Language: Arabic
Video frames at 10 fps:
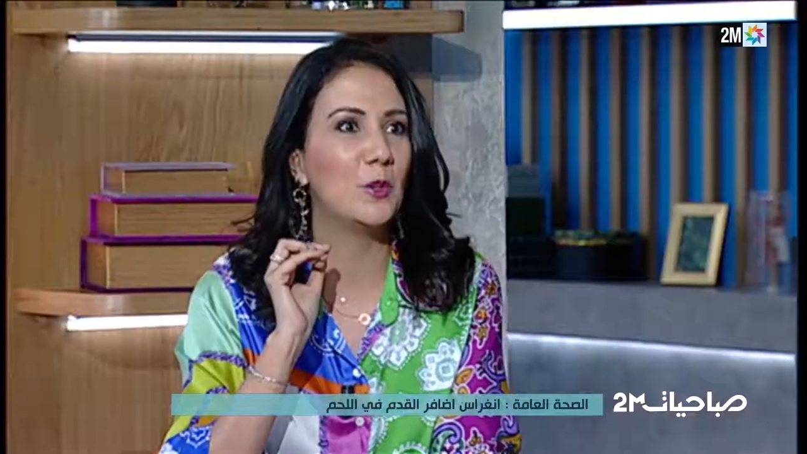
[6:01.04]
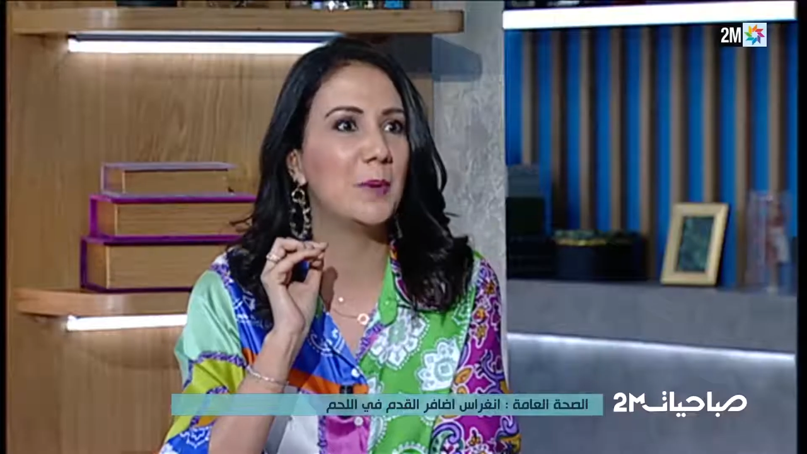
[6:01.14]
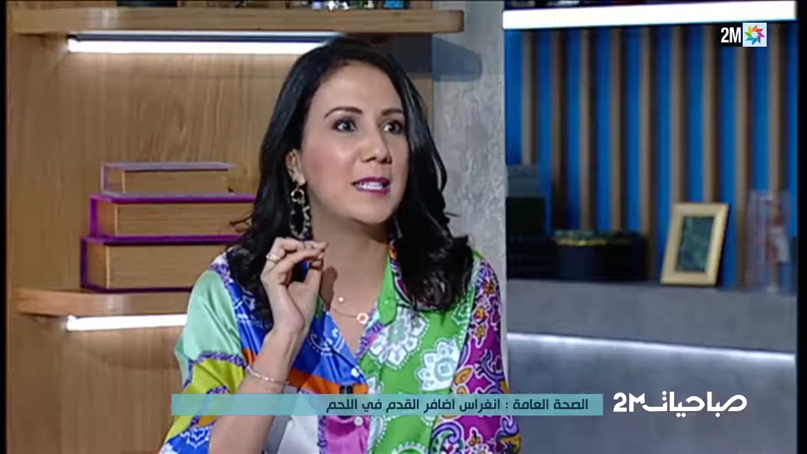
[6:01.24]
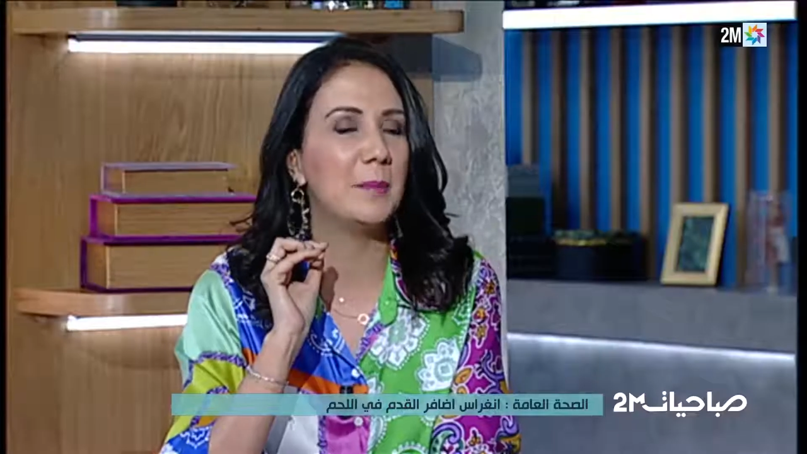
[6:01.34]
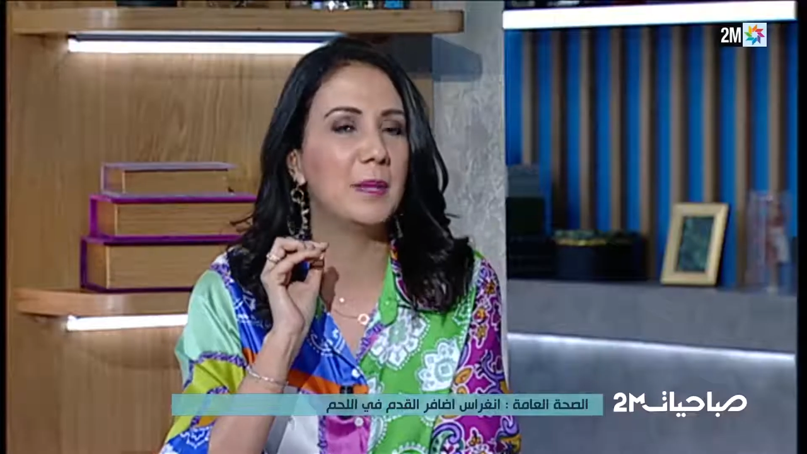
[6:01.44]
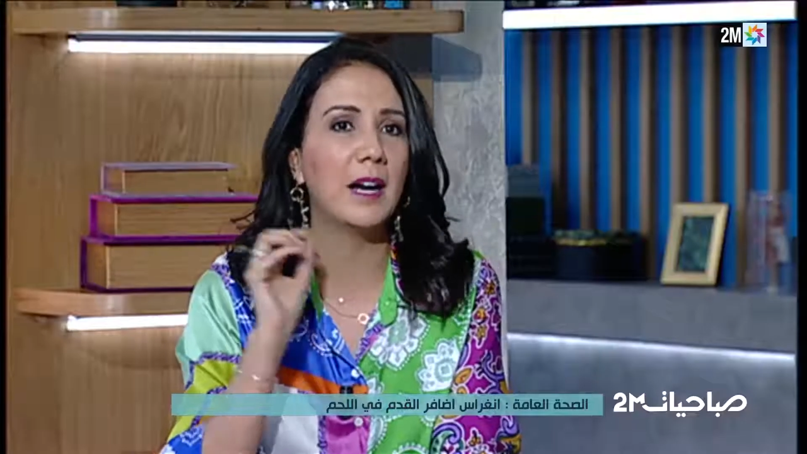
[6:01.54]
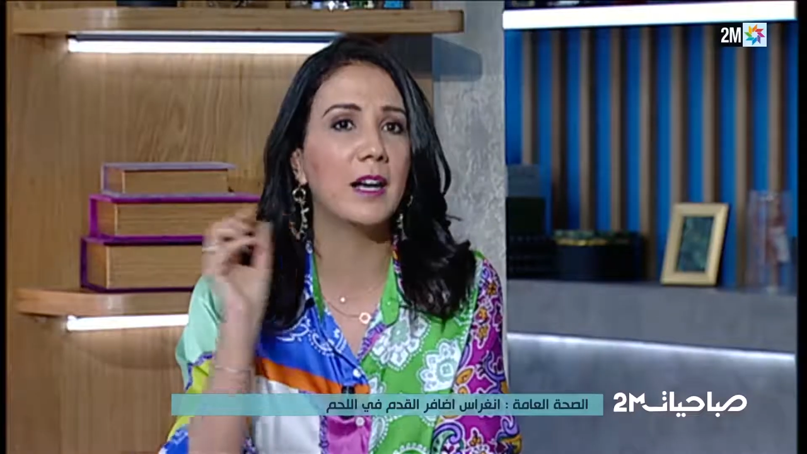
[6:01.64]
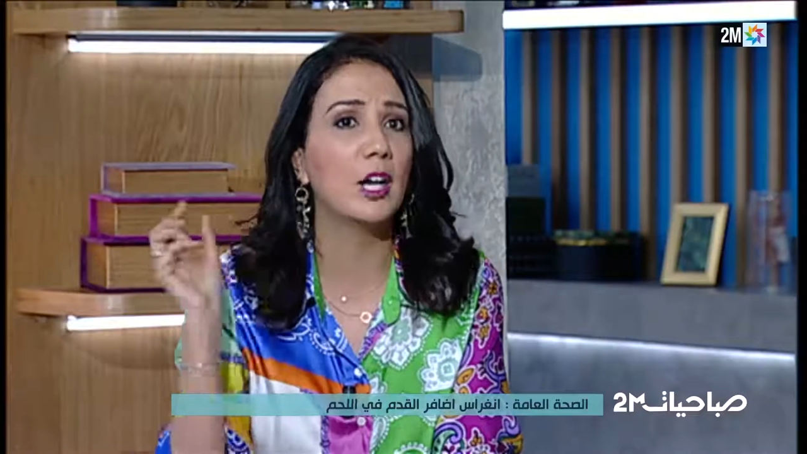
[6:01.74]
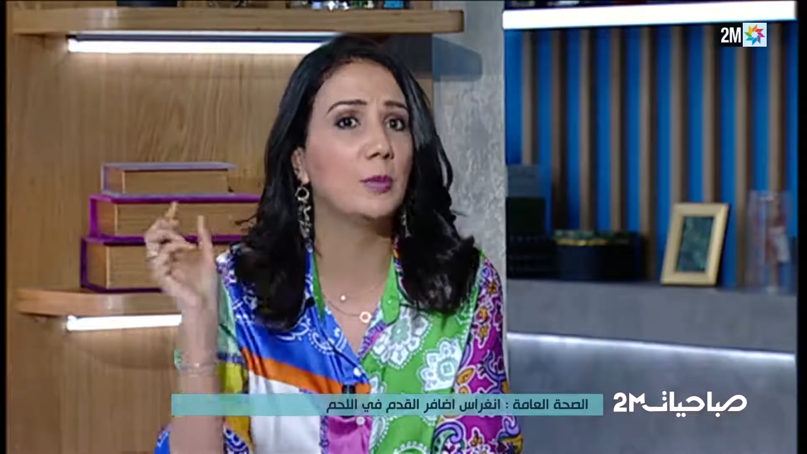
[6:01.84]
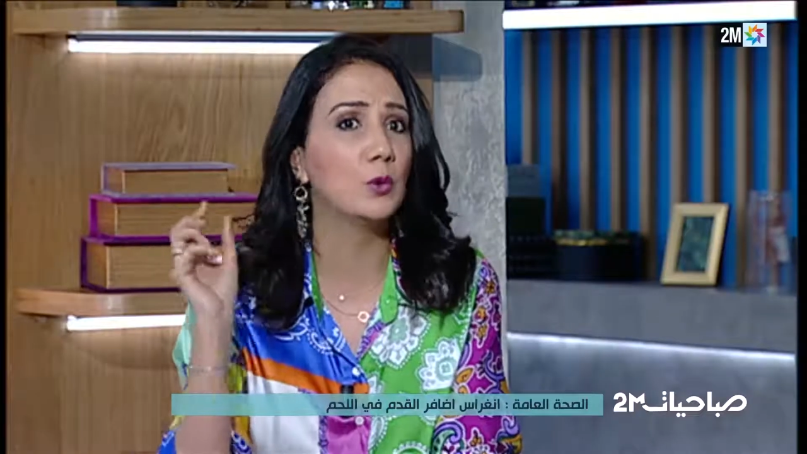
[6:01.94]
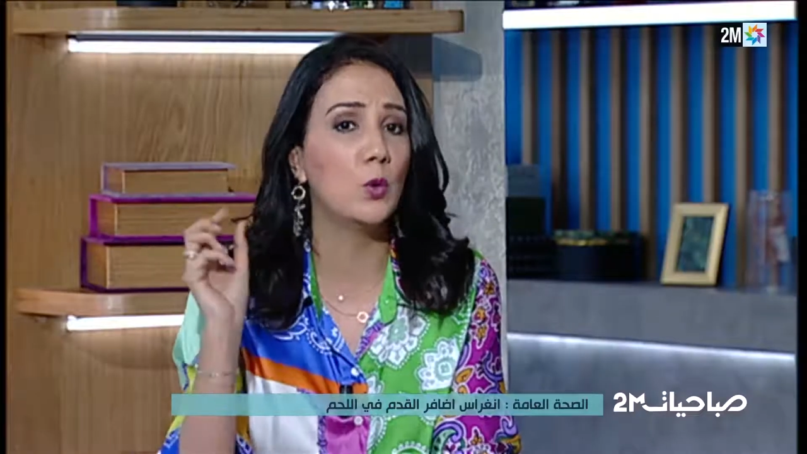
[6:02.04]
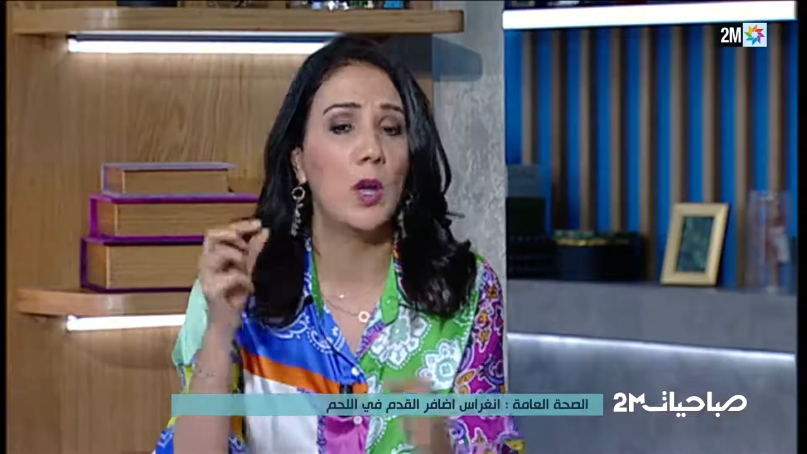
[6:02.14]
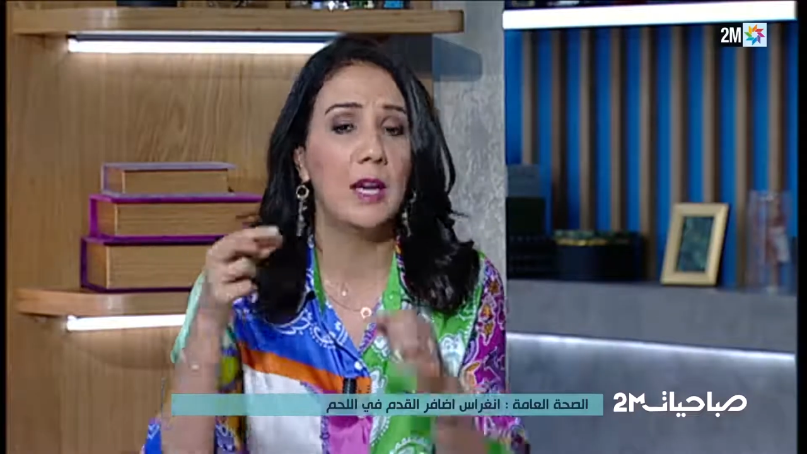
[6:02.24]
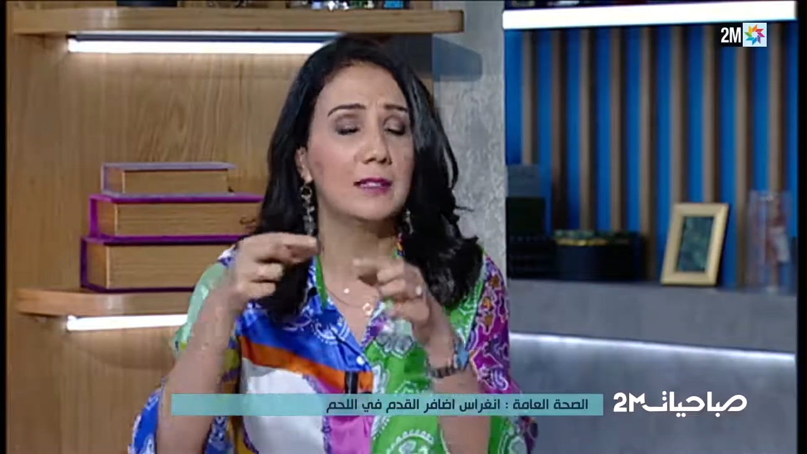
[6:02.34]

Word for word: لكم سميره كنقبطوا